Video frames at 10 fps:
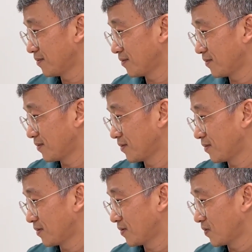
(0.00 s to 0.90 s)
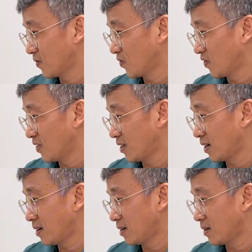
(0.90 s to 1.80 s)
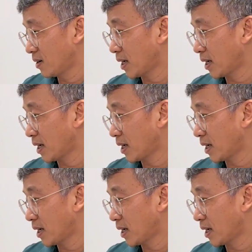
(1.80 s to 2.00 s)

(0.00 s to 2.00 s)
rồi giờ tới hôm qua luôn dạ, dạ.